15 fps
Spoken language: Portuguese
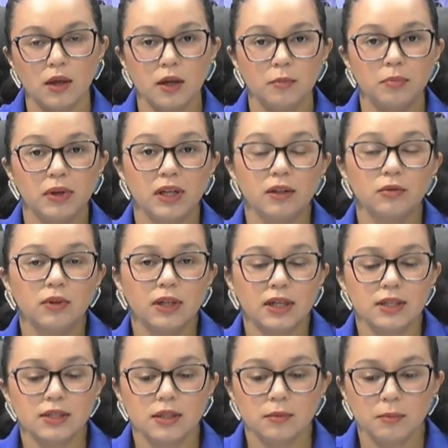E em pleno
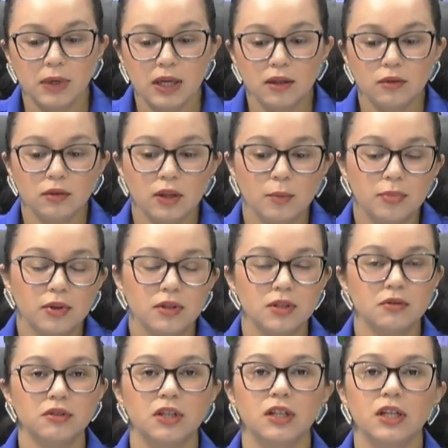crescimento na
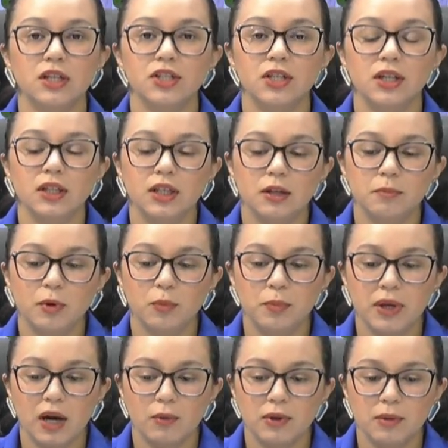produção de energia limpa, o
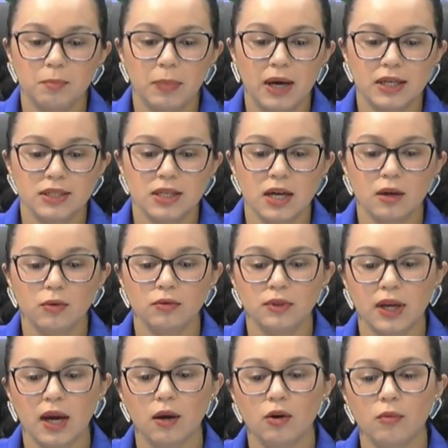Piauí passa a
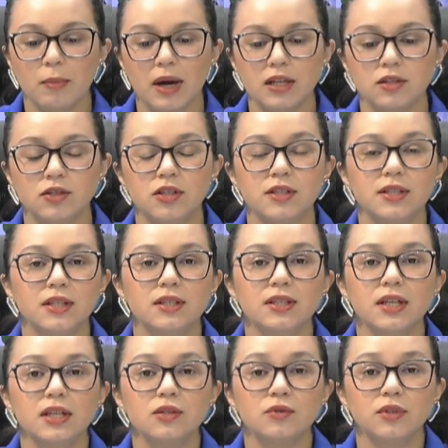contar com mais
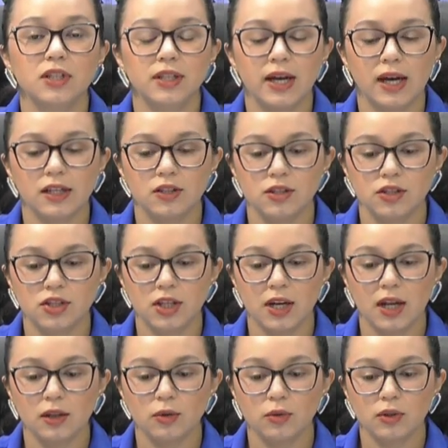16 unidades
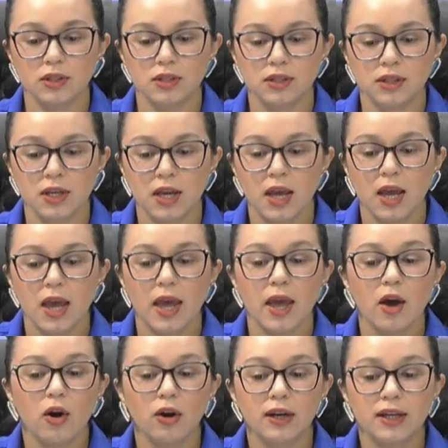geradoras
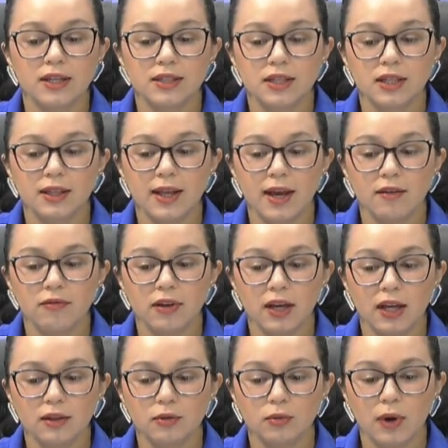eólicas que
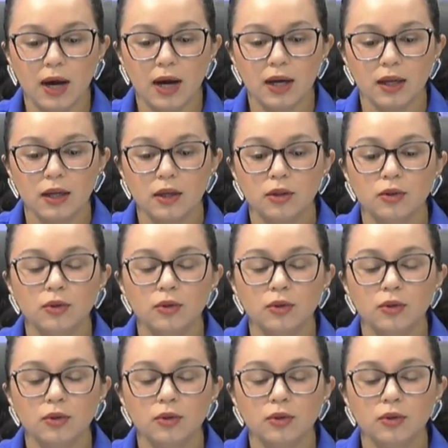devem atuar